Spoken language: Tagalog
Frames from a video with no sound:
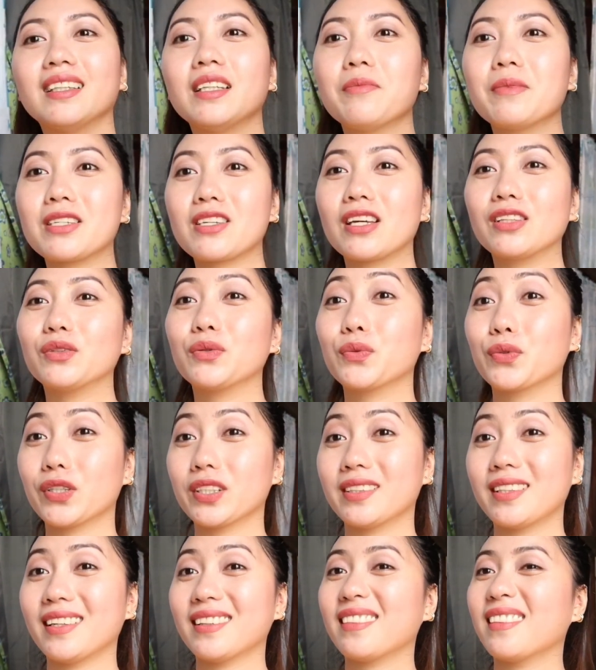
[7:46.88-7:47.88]
masyadong
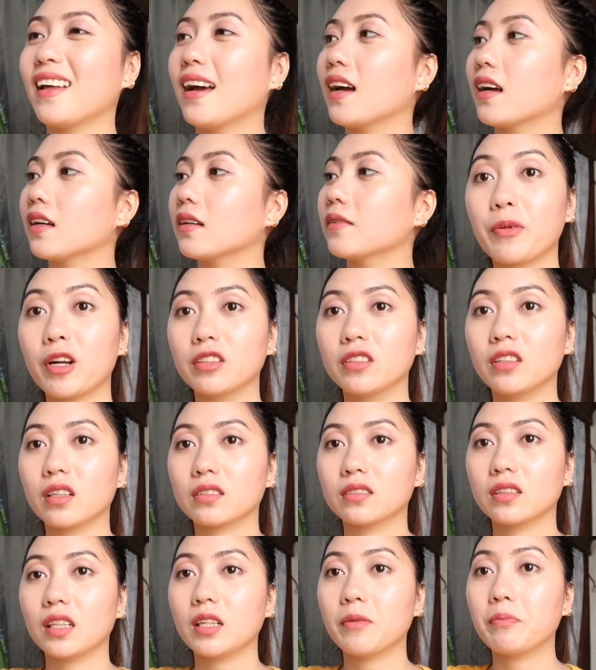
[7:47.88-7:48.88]
worth it na product
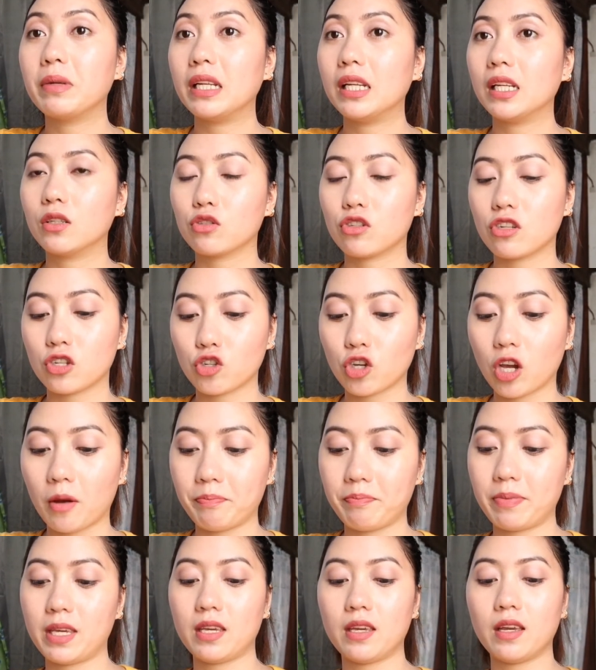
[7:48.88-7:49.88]
na nabili ko sa
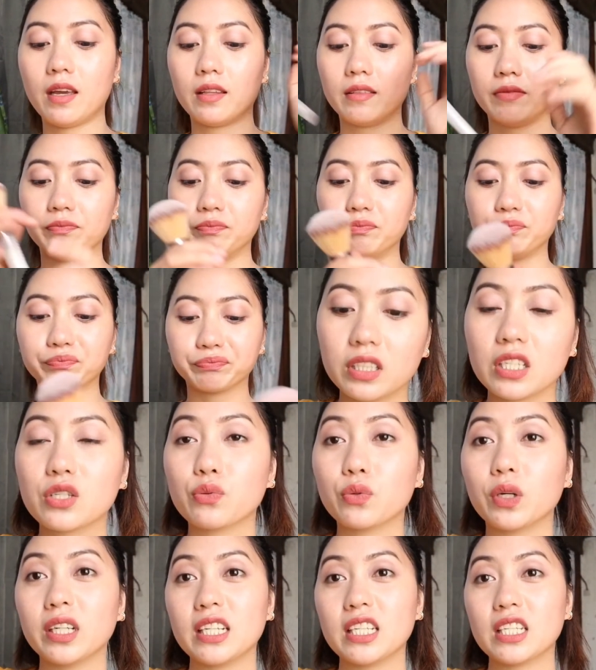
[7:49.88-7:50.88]
Shopee. And this
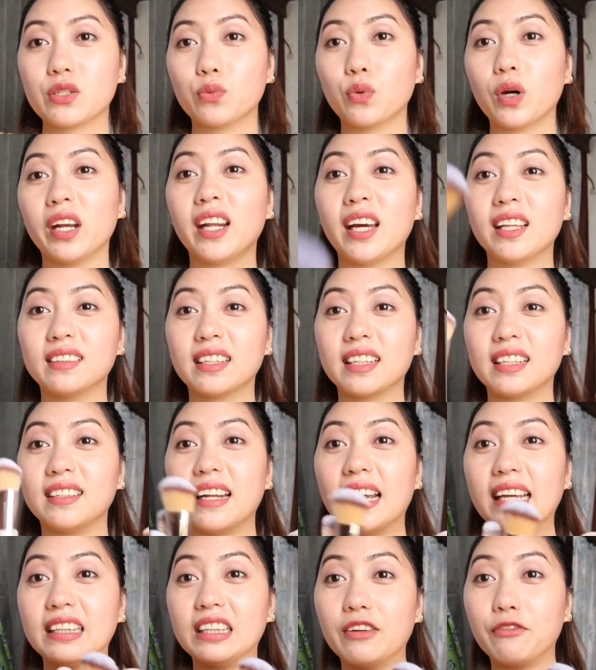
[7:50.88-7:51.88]
one is 194
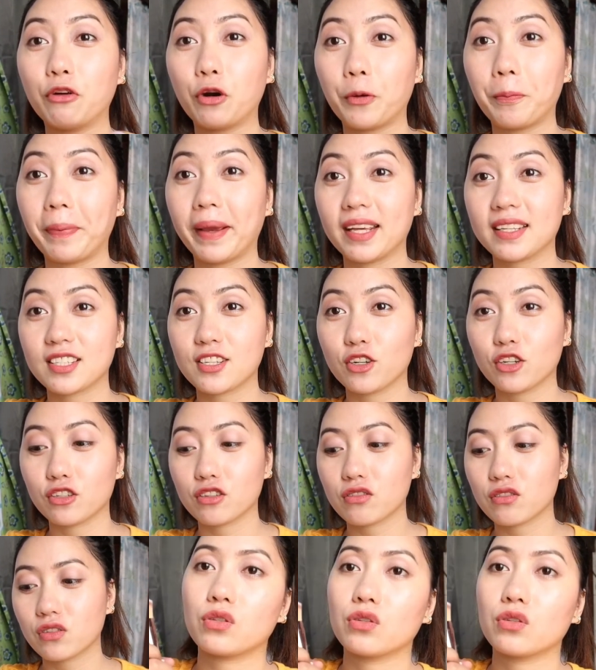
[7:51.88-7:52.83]
pesos.